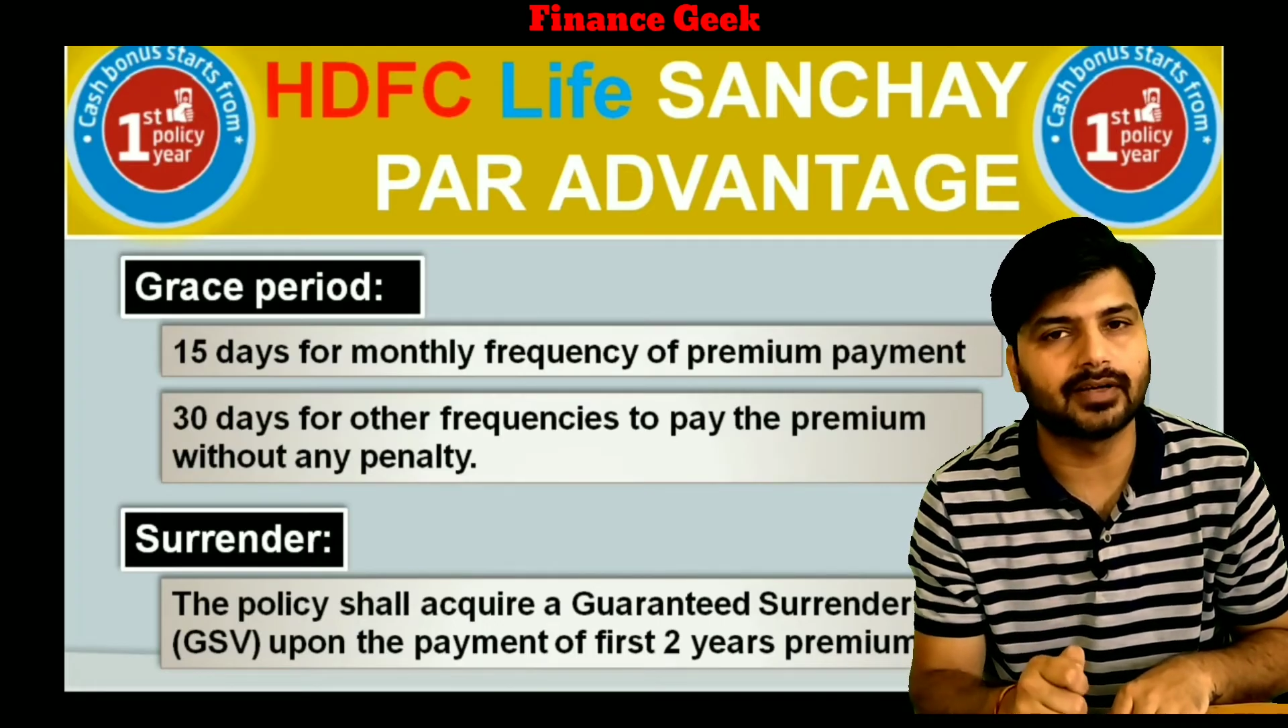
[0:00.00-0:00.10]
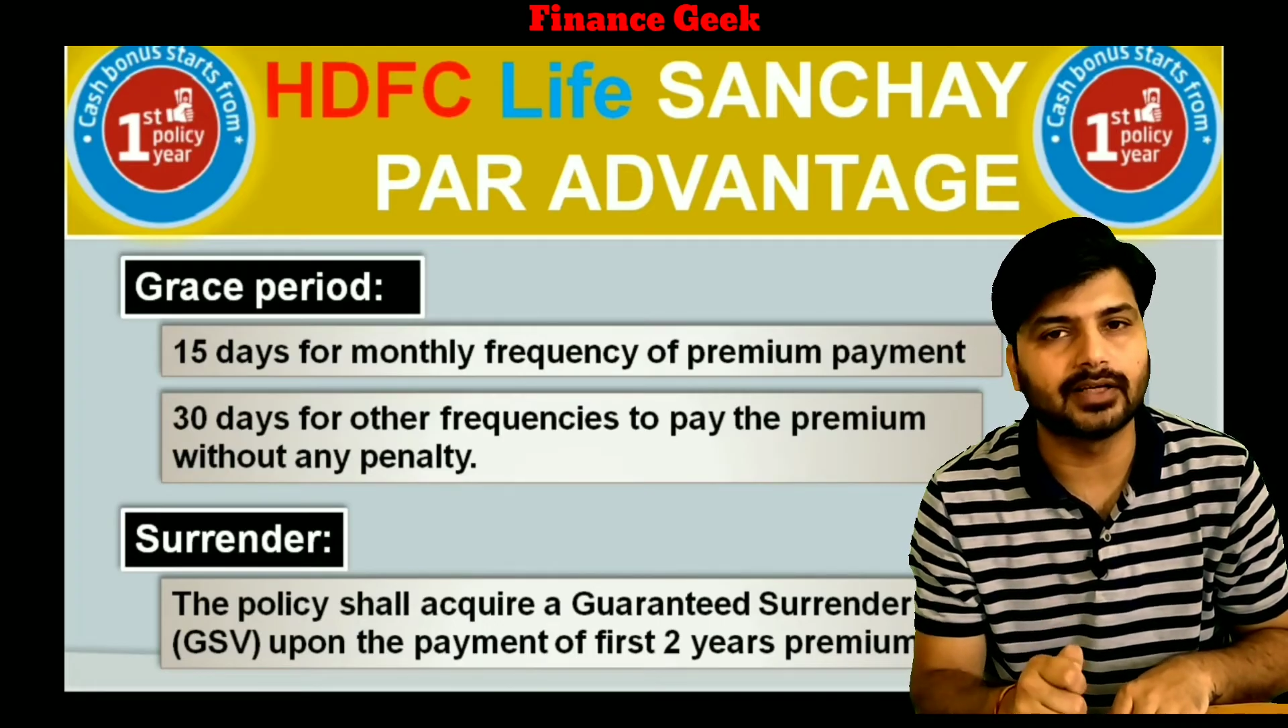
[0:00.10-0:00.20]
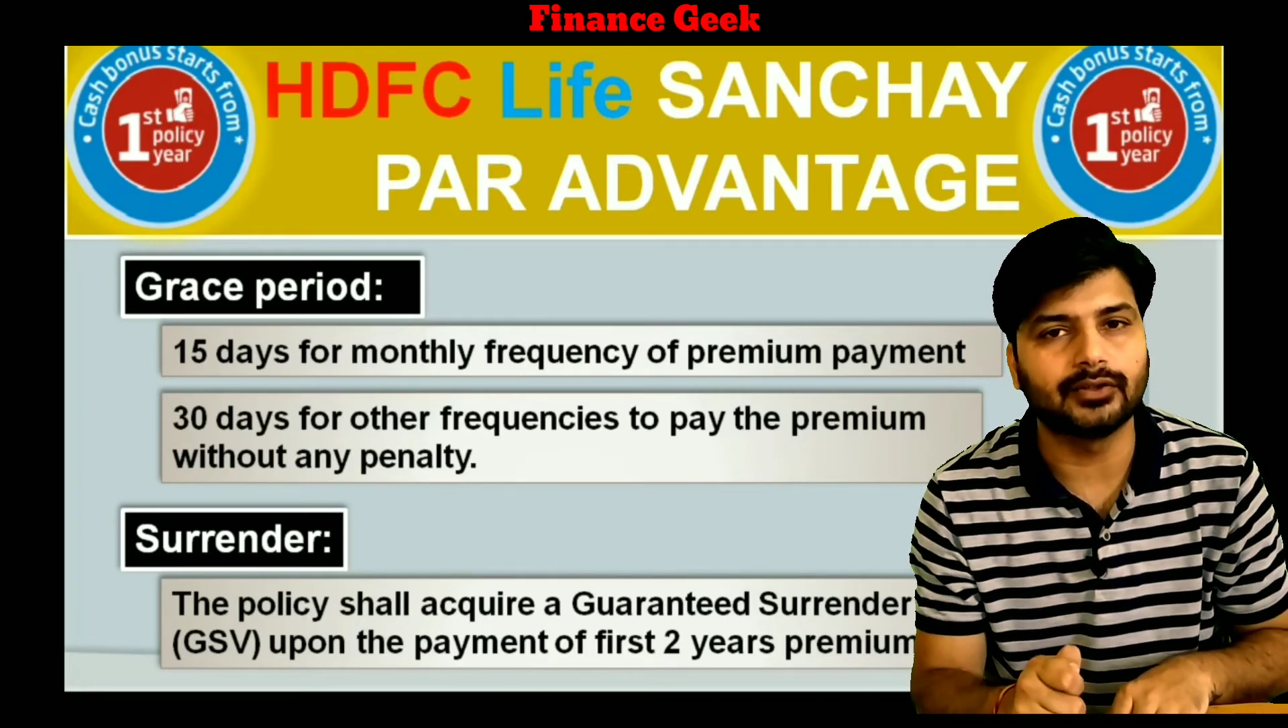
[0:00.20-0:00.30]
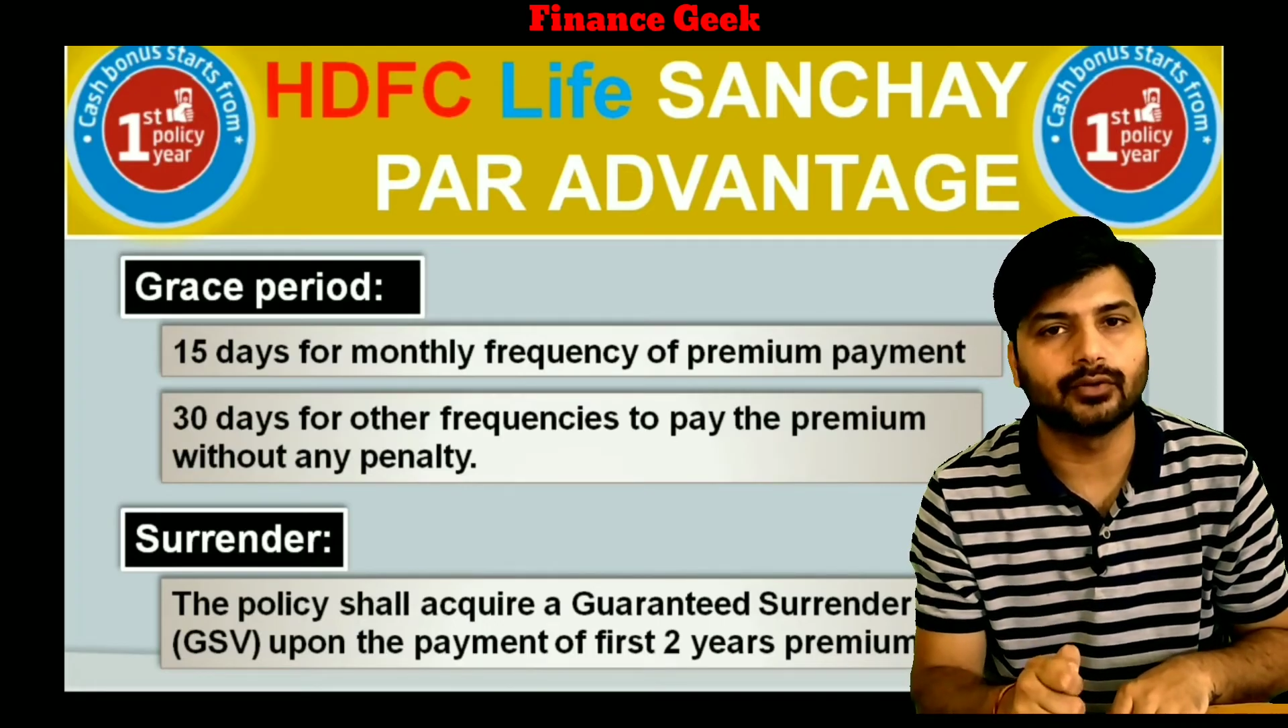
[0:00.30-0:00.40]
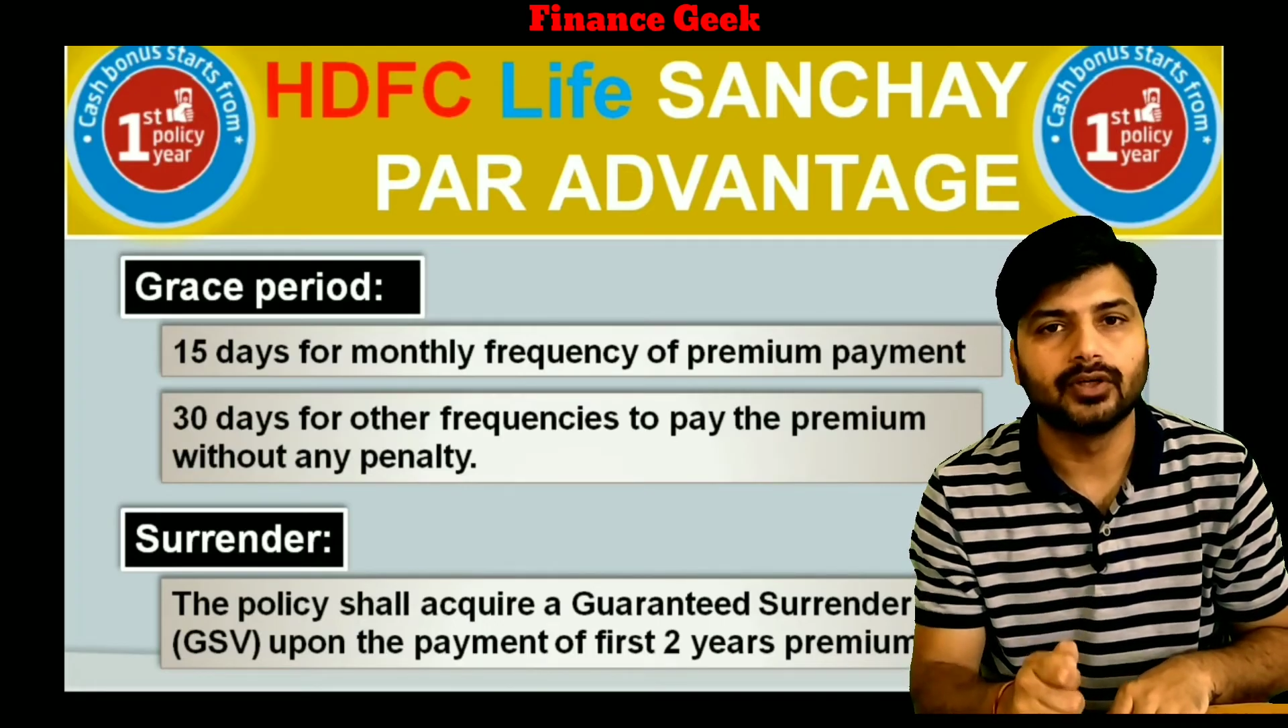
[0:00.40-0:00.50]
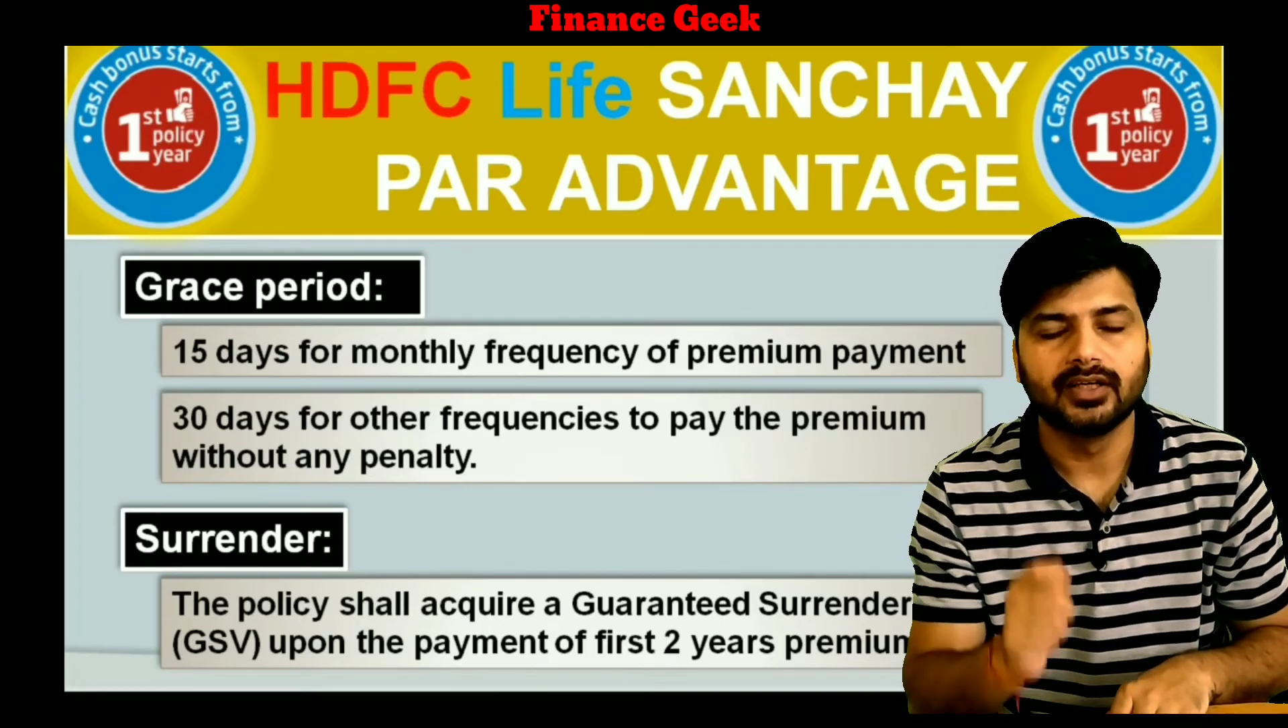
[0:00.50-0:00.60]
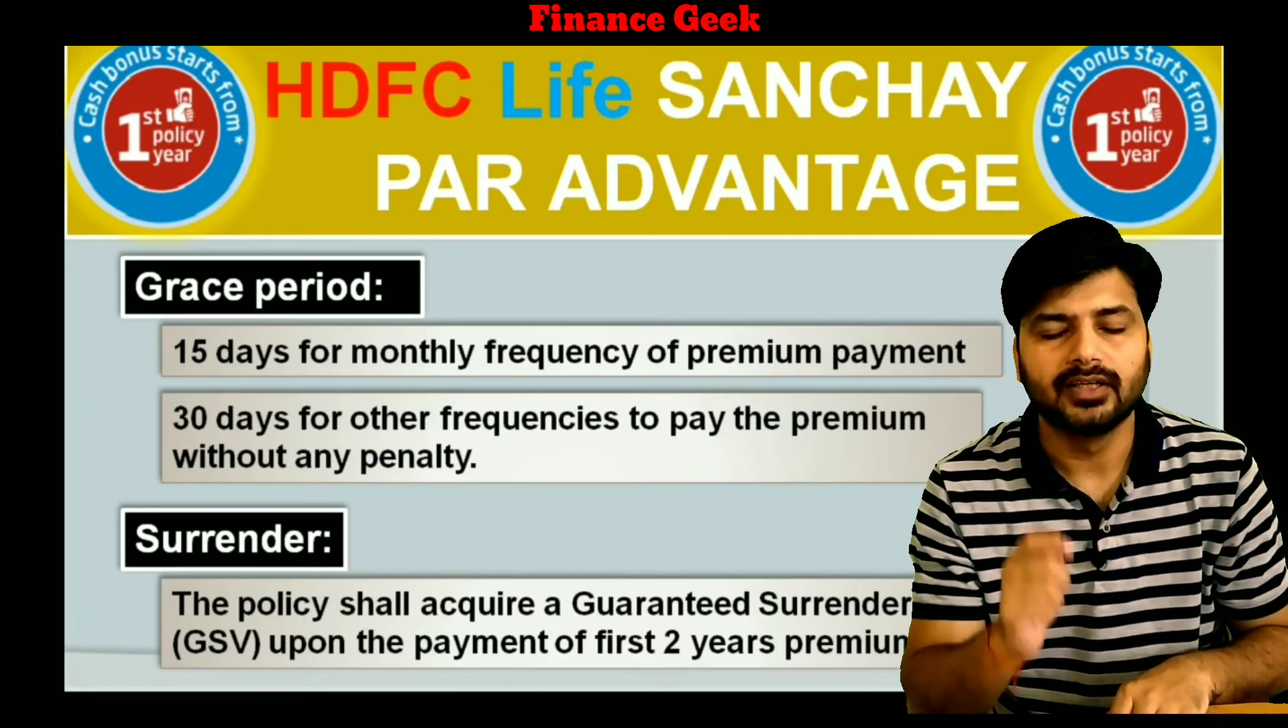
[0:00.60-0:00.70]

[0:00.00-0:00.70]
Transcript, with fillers: वैल्यू